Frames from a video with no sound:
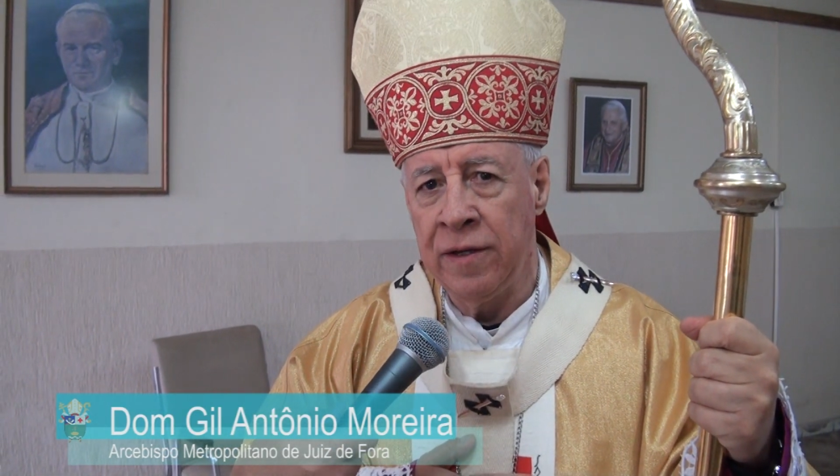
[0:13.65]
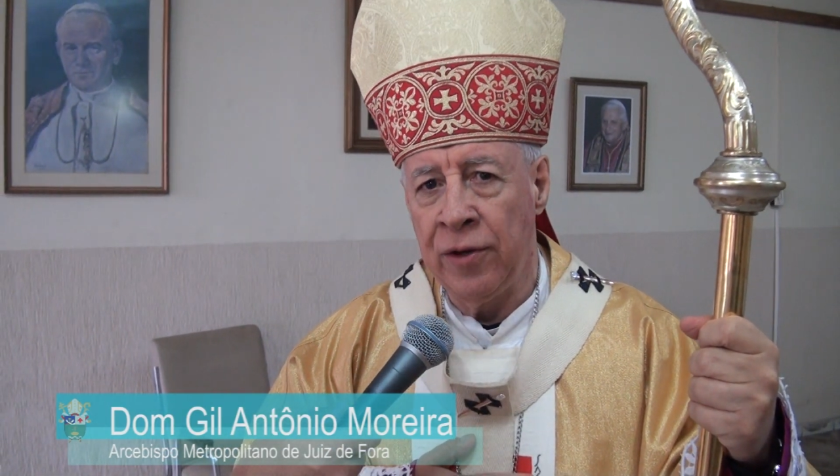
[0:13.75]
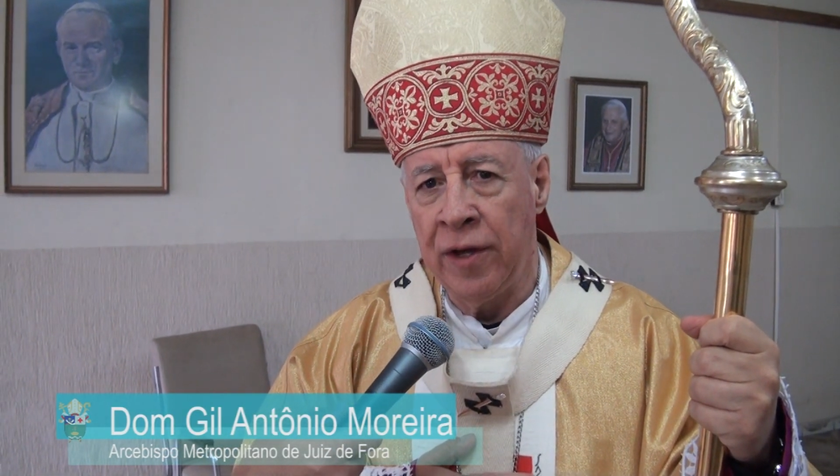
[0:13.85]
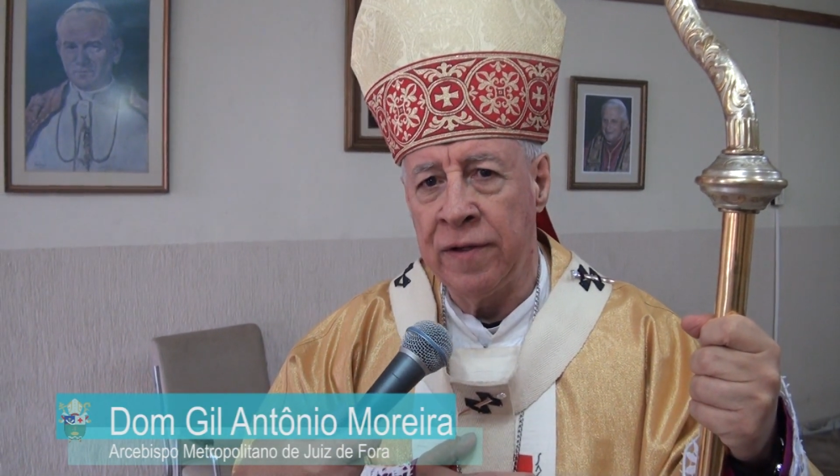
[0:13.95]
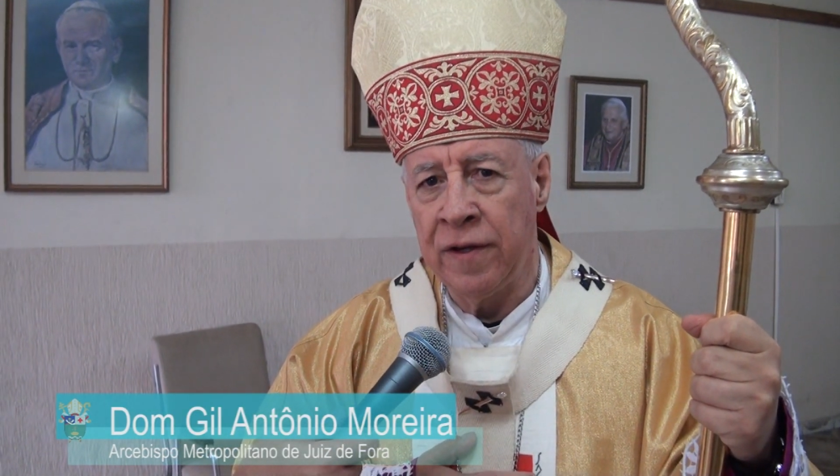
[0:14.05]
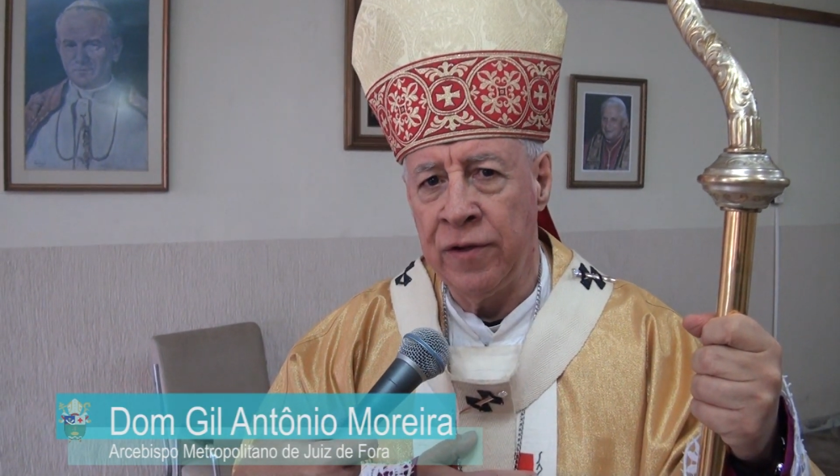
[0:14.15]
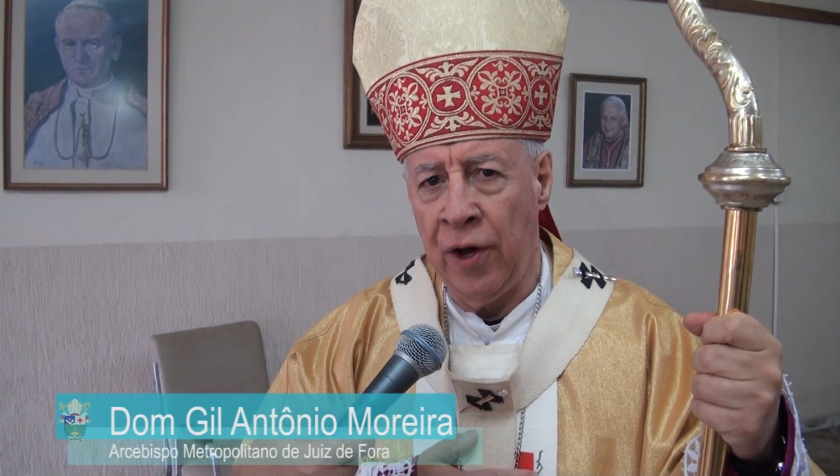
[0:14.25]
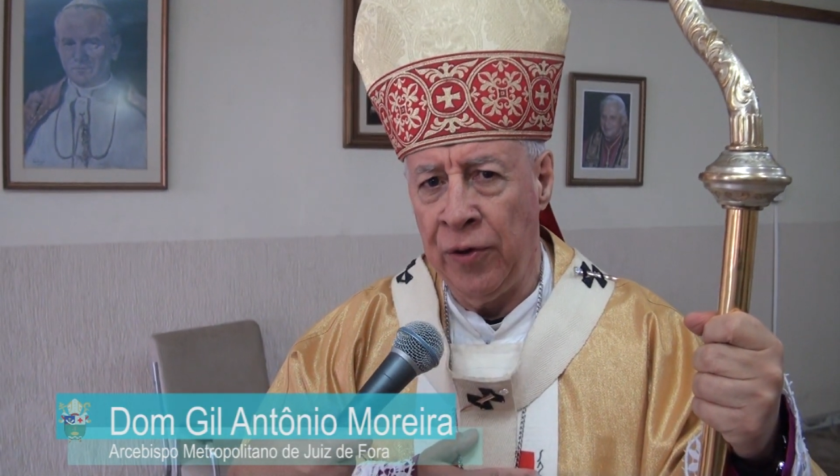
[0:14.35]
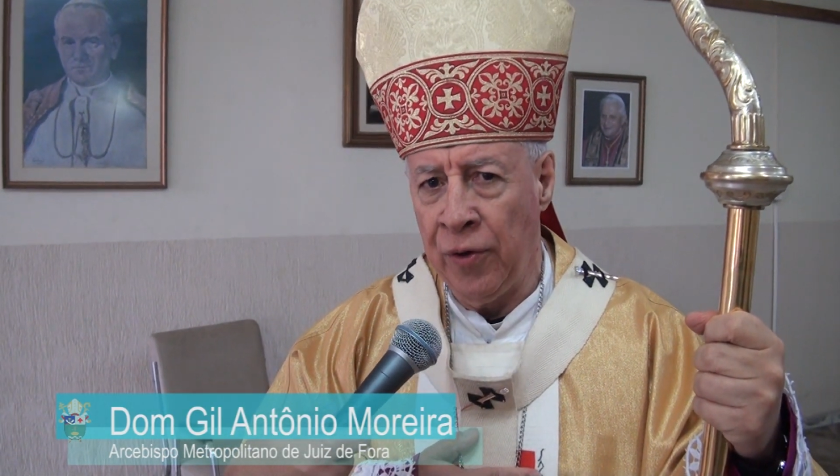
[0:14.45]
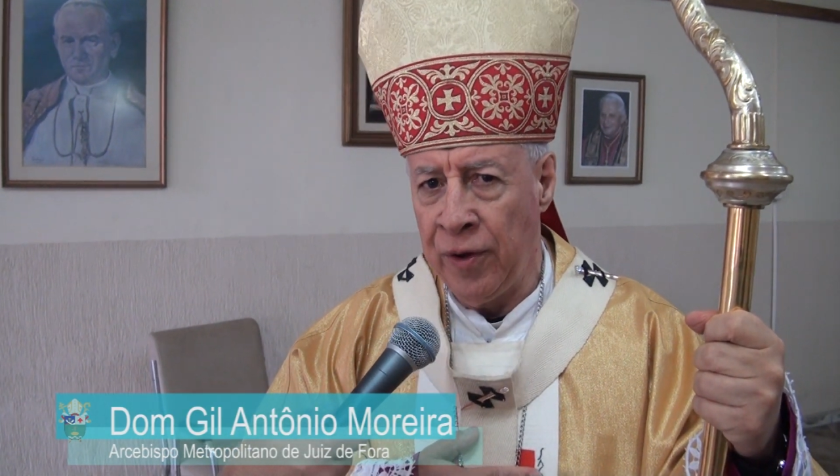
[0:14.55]
Nossa
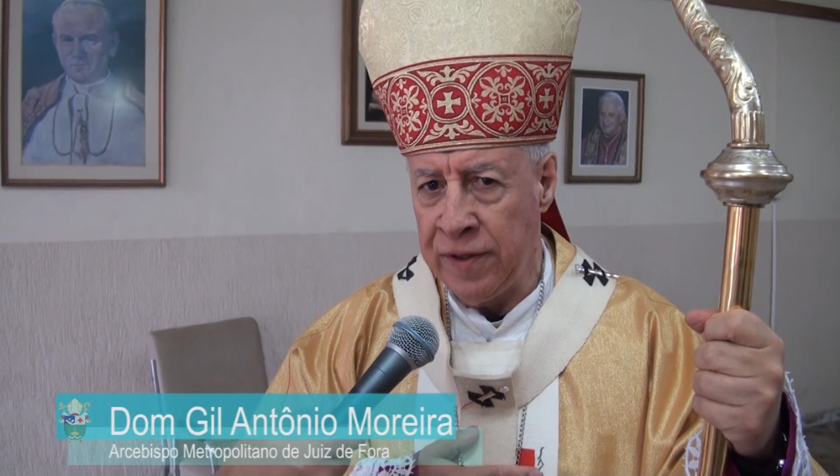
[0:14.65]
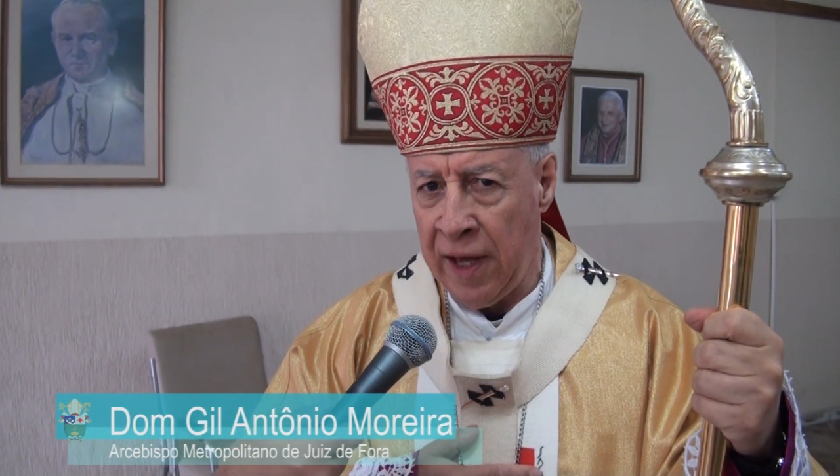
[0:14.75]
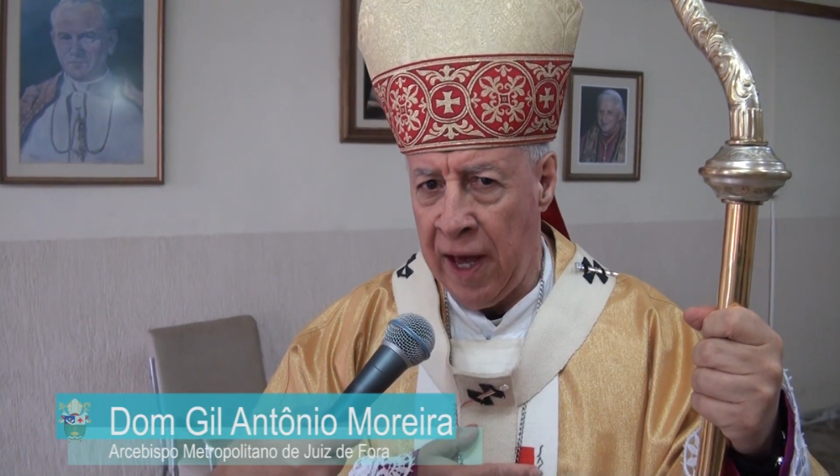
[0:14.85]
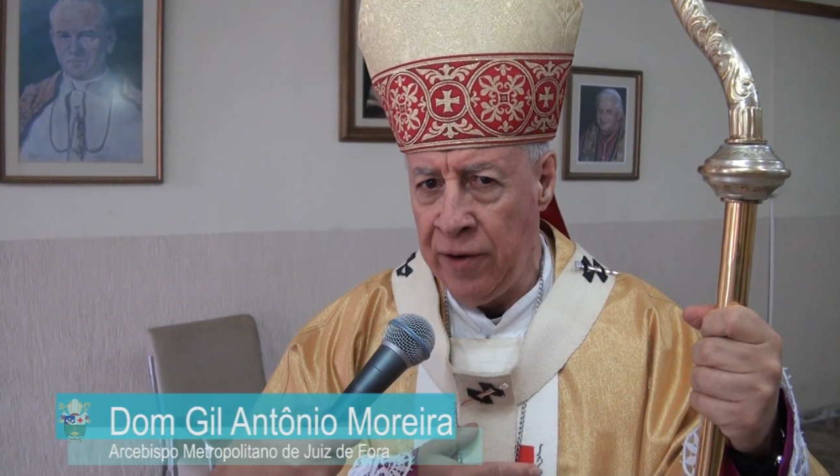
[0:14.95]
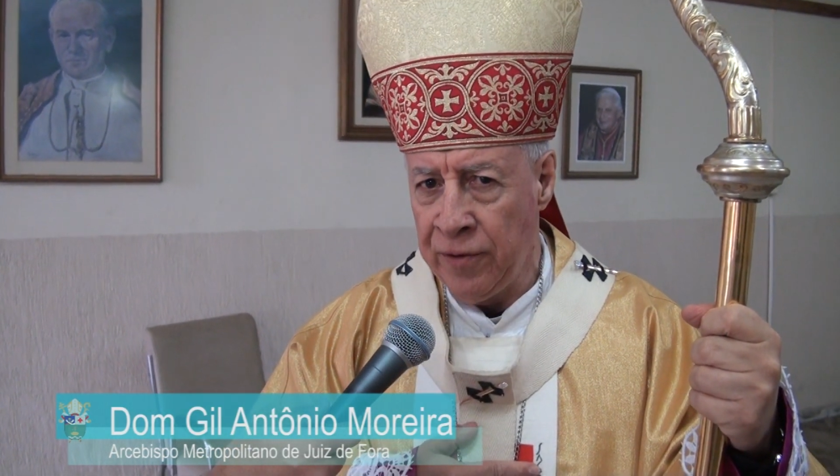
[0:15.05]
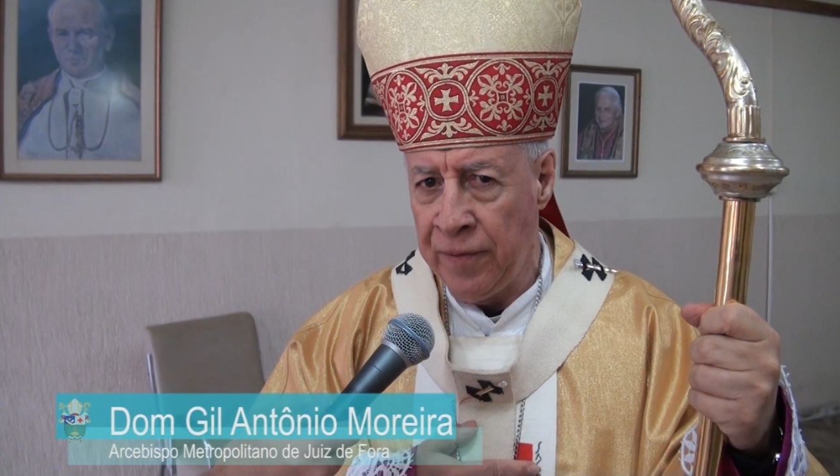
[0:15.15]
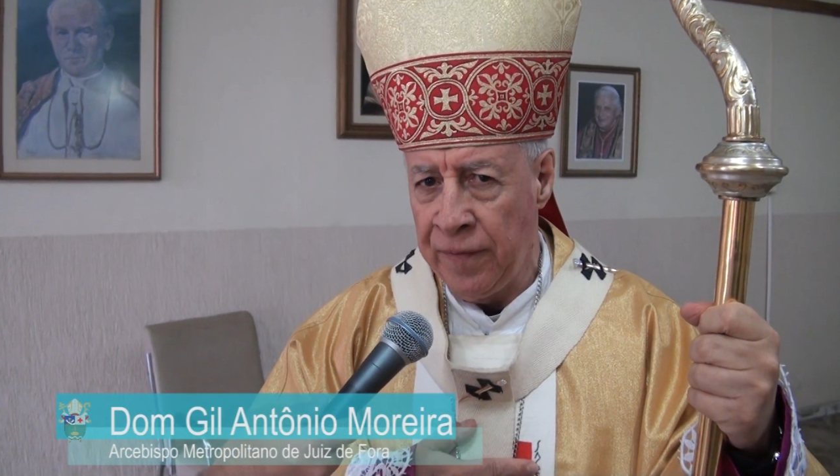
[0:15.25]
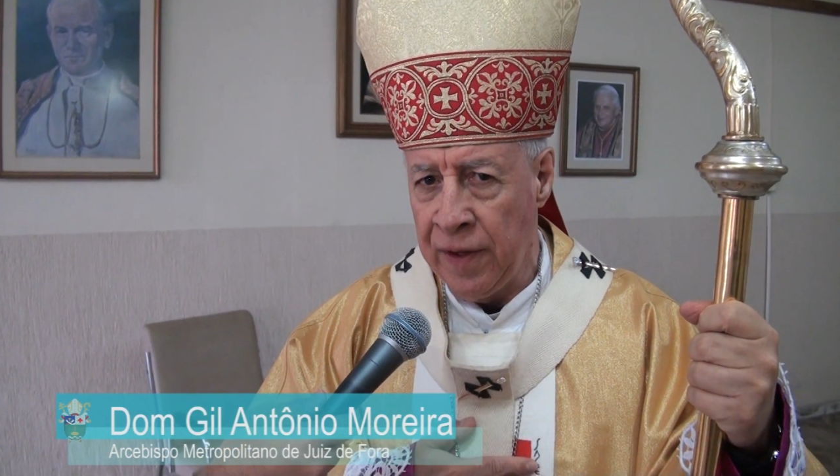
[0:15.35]
Senhora do Rosário,